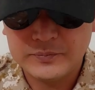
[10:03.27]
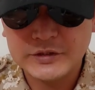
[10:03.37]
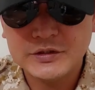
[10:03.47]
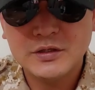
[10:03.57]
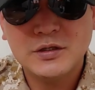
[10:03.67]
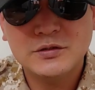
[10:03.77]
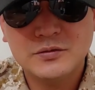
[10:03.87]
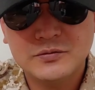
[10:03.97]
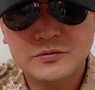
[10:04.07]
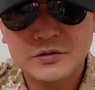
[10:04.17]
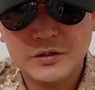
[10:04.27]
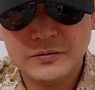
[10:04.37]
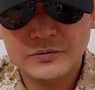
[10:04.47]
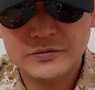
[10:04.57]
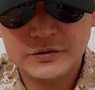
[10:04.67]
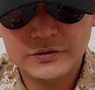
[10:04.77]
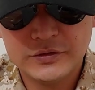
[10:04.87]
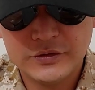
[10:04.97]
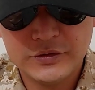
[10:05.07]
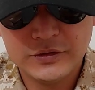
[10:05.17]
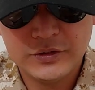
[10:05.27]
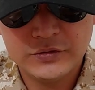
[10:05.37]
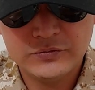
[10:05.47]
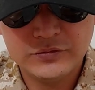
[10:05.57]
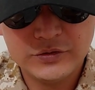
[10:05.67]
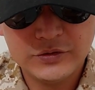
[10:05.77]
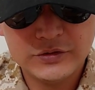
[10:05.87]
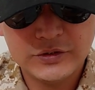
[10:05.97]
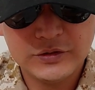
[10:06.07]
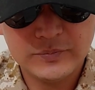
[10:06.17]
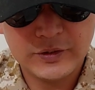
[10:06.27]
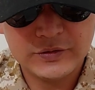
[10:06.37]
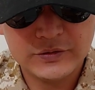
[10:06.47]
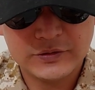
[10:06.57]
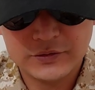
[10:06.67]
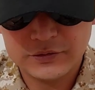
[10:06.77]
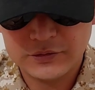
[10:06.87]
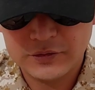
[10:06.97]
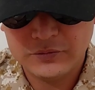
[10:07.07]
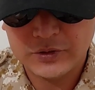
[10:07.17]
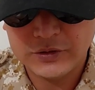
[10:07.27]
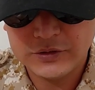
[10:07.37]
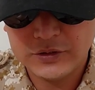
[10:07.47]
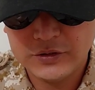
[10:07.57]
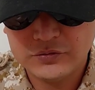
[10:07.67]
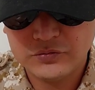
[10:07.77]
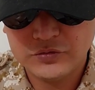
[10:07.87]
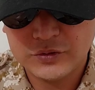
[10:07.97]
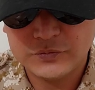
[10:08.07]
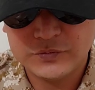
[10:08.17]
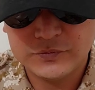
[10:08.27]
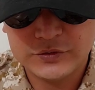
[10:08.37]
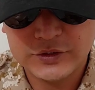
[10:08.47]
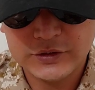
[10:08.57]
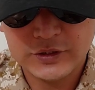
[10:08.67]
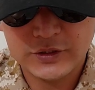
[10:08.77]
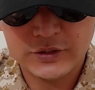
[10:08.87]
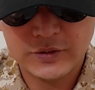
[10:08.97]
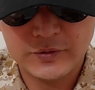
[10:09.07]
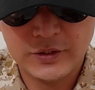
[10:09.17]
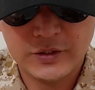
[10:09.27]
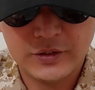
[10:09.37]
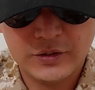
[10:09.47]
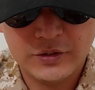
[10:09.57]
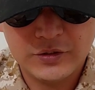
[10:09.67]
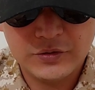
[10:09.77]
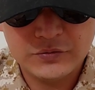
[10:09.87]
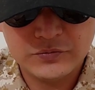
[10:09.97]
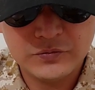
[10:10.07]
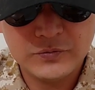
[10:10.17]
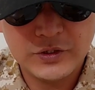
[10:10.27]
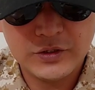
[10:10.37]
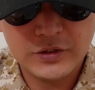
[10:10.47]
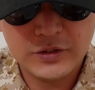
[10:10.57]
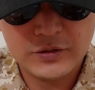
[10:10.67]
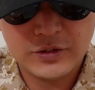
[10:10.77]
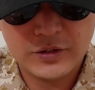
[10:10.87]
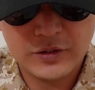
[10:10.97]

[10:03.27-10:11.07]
마찬가지로 군사교육 성적이 중령 진급에 있어서 굉장히 중요한 부분을 차지하기 때문에 조금 과하게